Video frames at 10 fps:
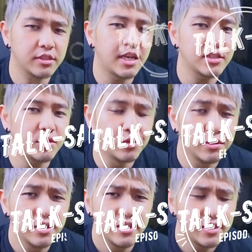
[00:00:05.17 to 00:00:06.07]
Talk Satsu.
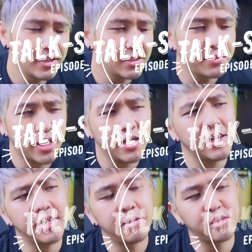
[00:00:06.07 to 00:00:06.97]
Jadi
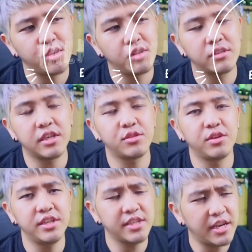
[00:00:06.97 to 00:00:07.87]
sebenarnya di episode Talk Satsu
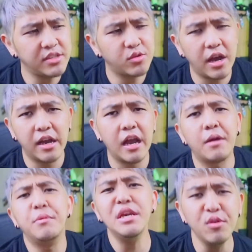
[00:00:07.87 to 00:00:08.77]
ini saya juga
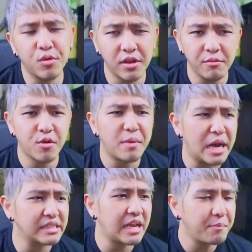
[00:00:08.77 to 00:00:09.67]
agak bingung ya mau
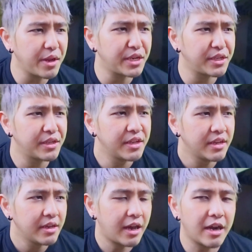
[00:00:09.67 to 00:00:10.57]
bahas apa ini.
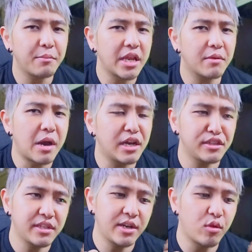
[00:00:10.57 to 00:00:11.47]
Karena banyak
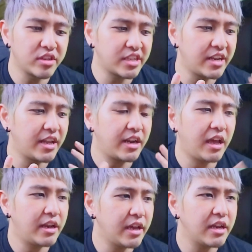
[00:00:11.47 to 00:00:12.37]
banget requestan dari
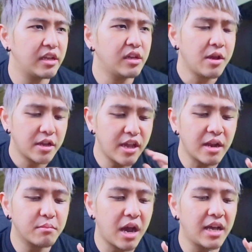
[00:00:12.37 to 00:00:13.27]
kalian yang
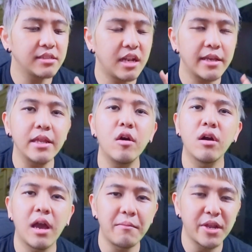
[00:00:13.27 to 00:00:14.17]
Gan bahas lagi
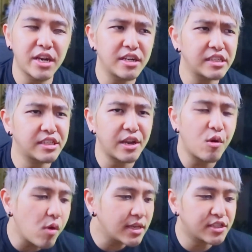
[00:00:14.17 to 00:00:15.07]
dong Kamen Rider
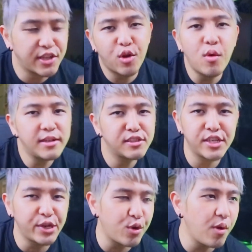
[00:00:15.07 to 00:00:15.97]
Zero One, Zero One,
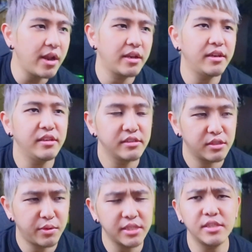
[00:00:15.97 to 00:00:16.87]
Zero One ya.
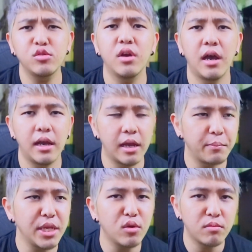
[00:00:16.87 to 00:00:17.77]
Sebenarnya saya juga
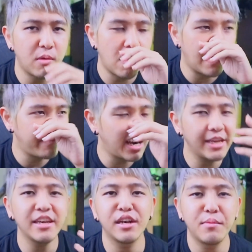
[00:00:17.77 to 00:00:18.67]
agak bingung mau apa
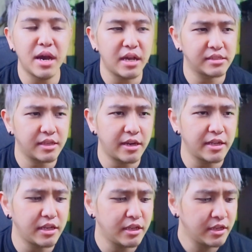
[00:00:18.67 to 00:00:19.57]
lagi yang dibahas
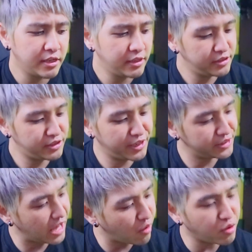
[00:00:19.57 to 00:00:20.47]
karena
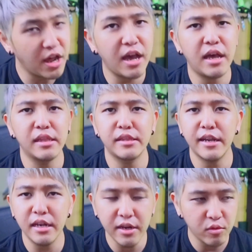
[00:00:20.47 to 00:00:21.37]
cerita udah,
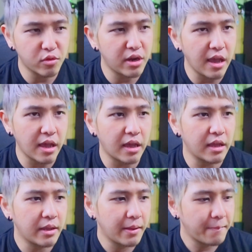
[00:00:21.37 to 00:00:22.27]
trailer udah,
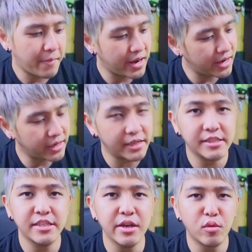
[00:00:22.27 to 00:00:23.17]
Para
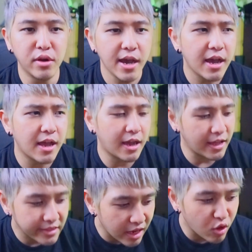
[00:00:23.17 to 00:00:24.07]
case-nya udah,
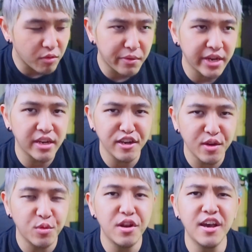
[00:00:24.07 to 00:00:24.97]
katalog
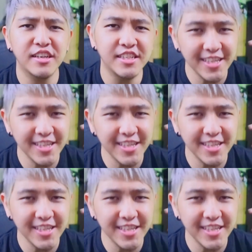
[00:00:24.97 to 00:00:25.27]
mainannya udah.